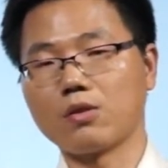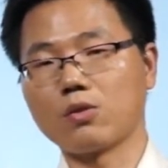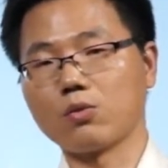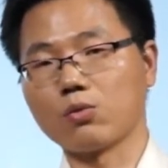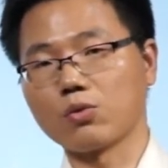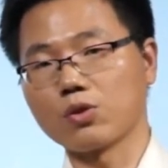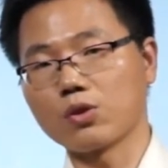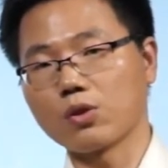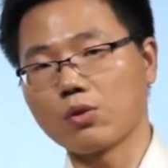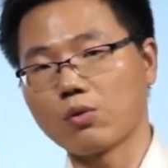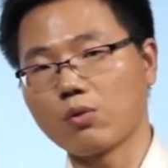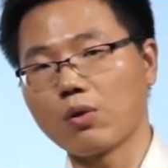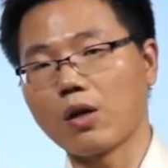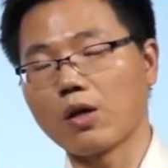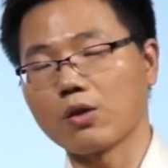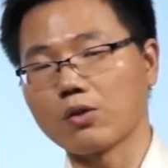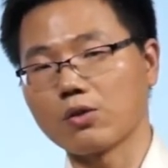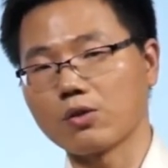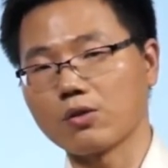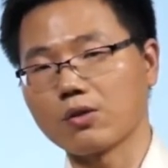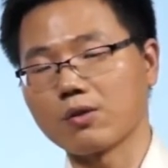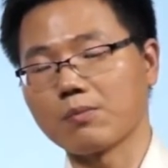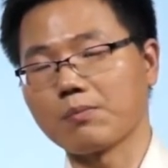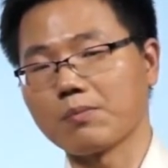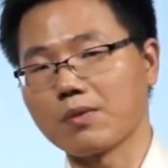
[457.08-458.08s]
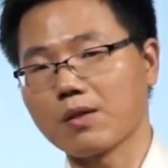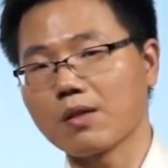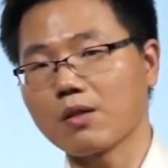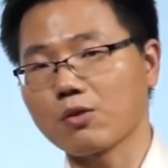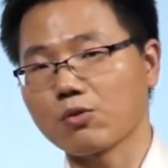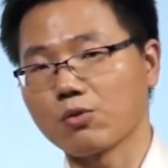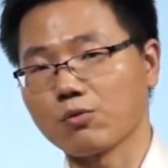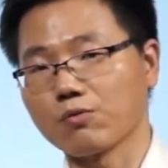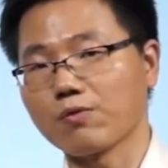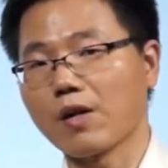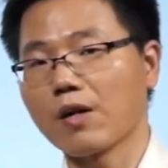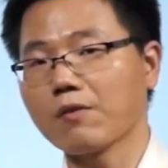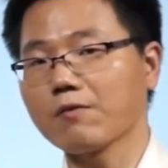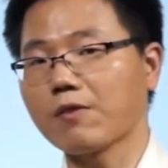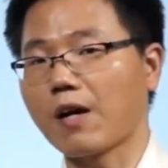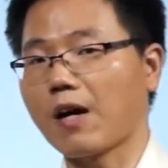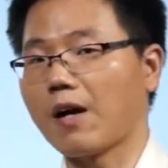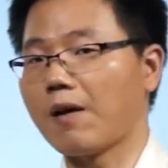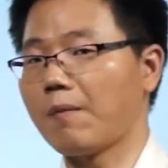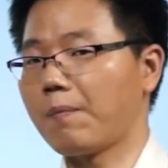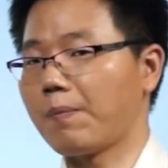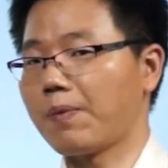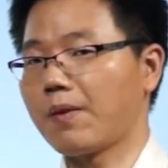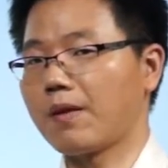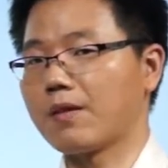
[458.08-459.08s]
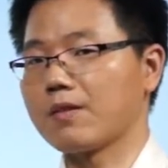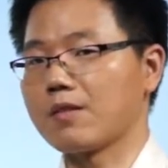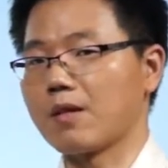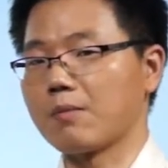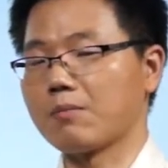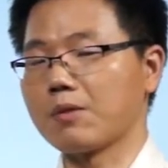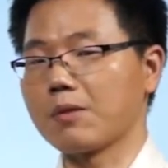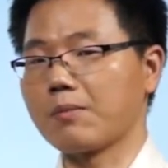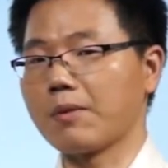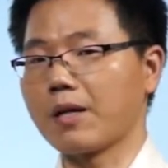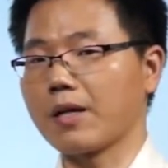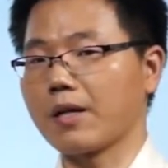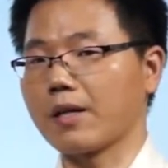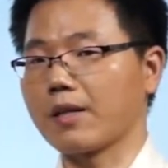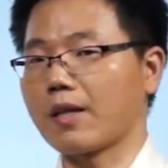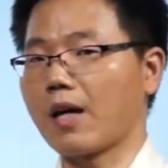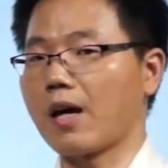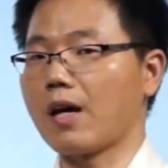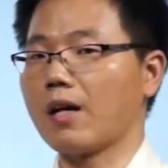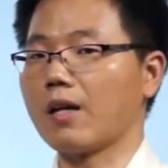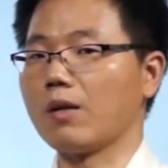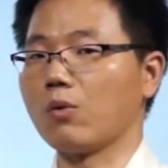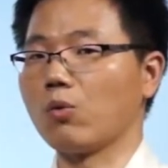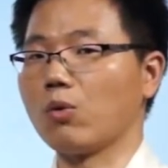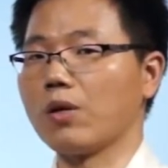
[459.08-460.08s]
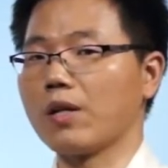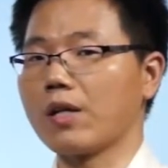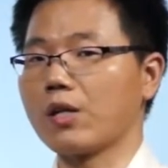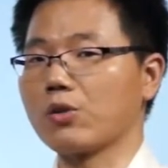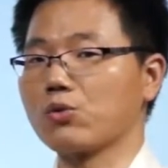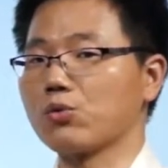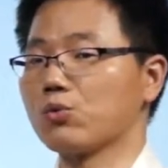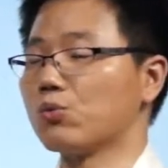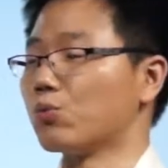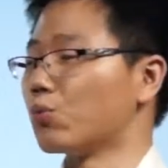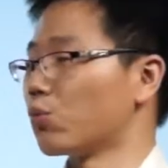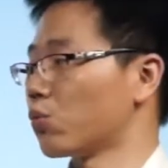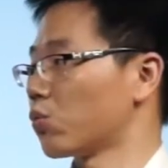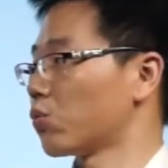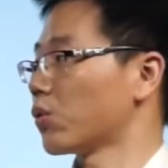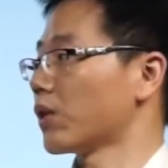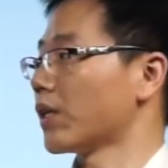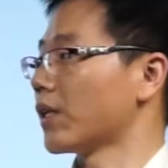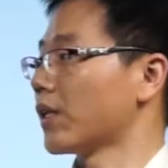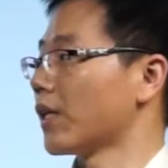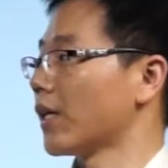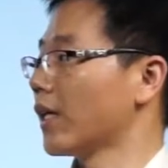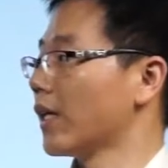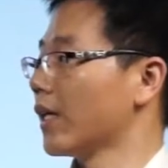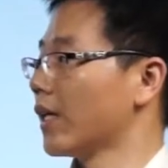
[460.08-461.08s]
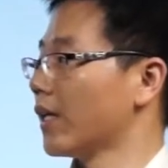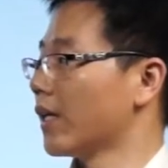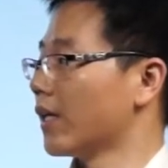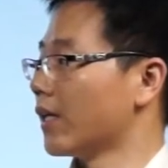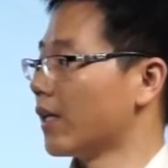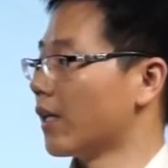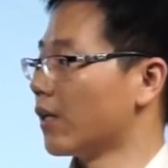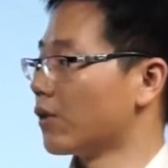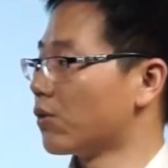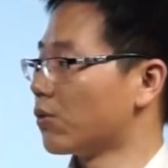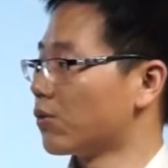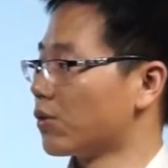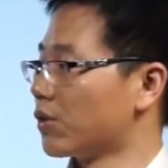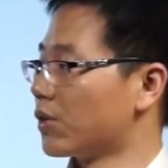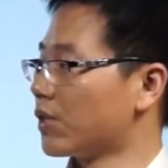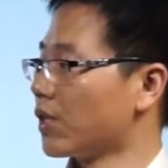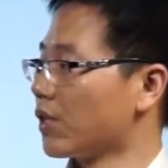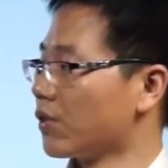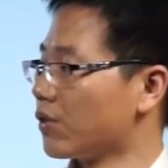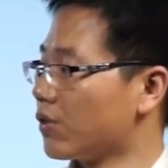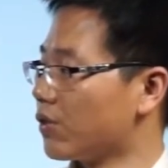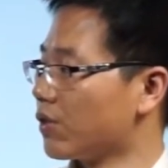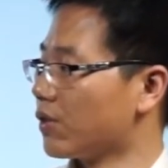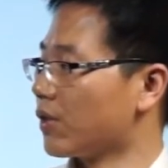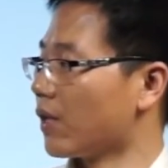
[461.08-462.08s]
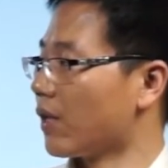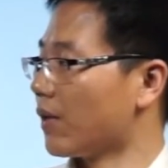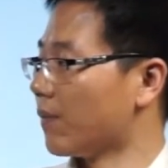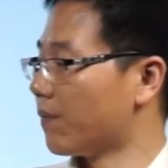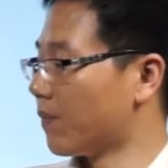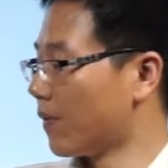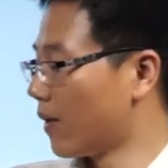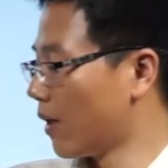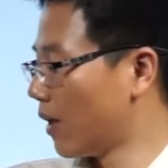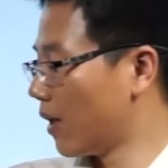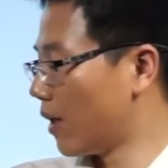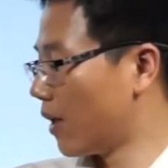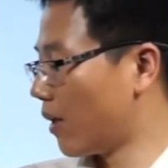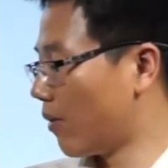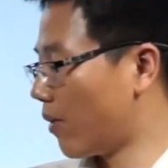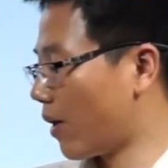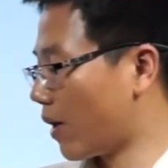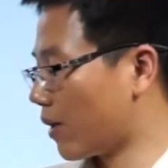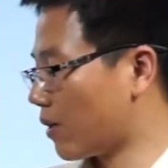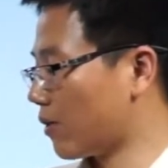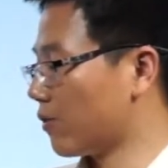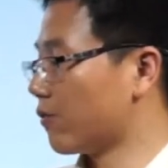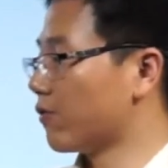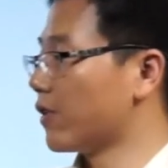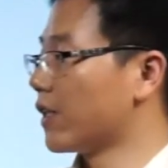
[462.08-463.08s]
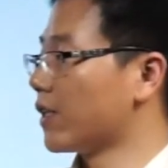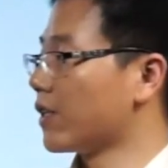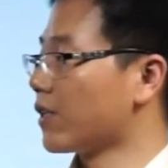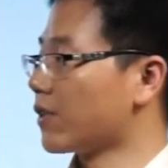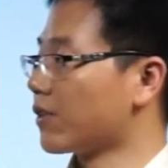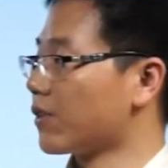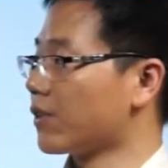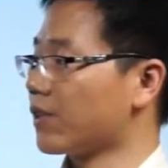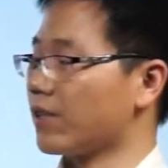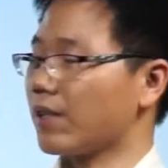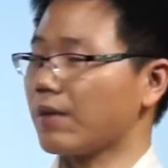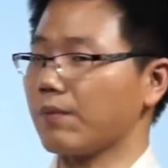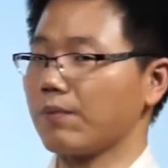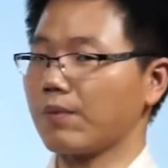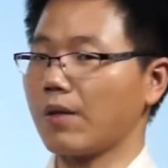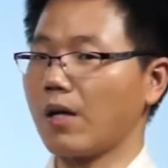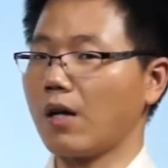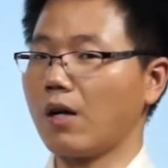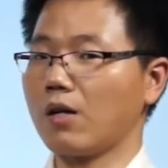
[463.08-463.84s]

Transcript: 这种社会化是怎么样一种方法，咱们这边给大家罗列出五对，一个就是正式的，另外一个就是非正式的。